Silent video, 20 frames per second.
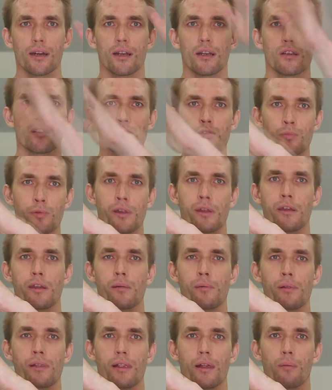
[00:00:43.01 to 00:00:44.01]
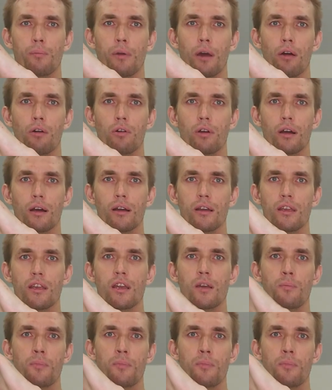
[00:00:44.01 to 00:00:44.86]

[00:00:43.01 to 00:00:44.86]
к колесу прикреплена палка,